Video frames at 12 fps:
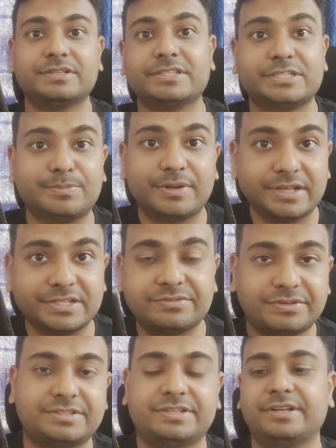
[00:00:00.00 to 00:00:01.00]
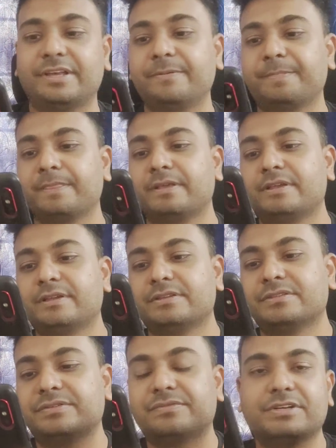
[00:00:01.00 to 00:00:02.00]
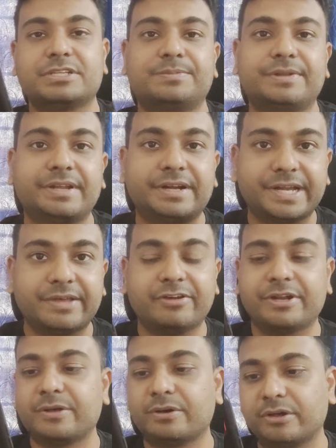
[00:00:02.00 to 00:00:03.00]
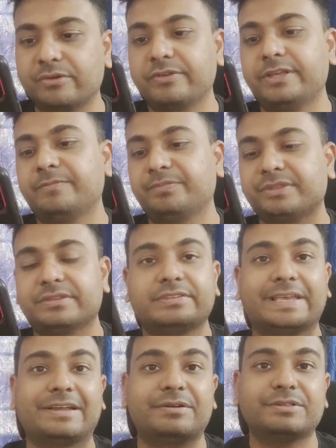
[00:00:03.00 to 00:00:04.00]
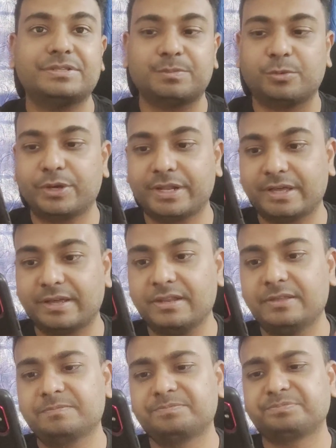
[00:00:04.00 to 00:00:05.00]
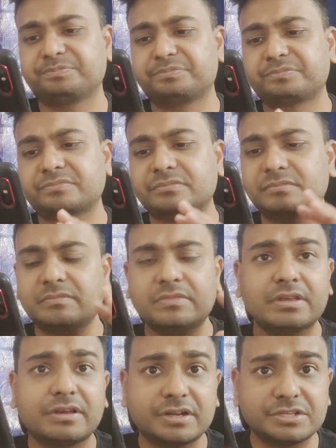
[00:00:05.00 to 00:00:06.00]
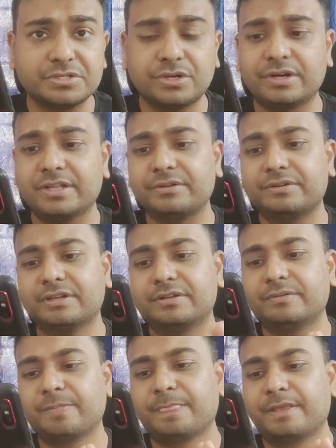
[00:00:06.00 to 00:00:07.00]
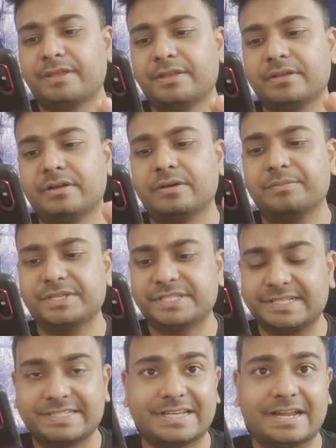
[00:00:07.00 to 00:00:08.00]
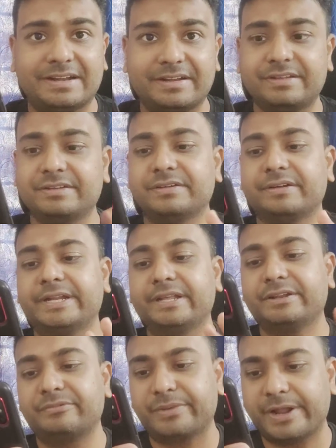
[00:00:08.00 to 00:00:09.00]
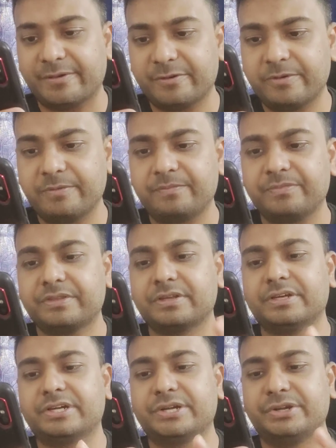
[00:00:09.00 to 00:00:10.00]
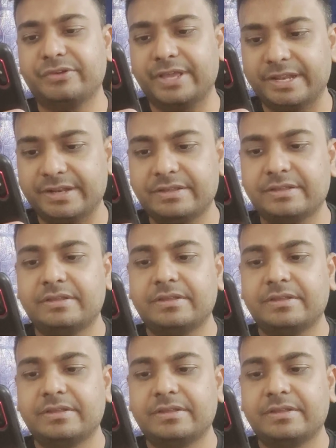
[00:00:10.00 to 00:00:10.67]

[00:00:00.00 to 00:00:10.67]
ఓవర్సీస్ ప్లేయర్స్ ఫర్ చెన్నై సో ఫస్ట్ ప్లేయర్ డెవెన్ కాన్వే సెకండ్ వచ్చి మోయిన్ అలీ క్రిస్ జార్డన్ ఉన్నారు మిచెల్ శాంట్నా డేన్ బ్రావో డ్వెయిన్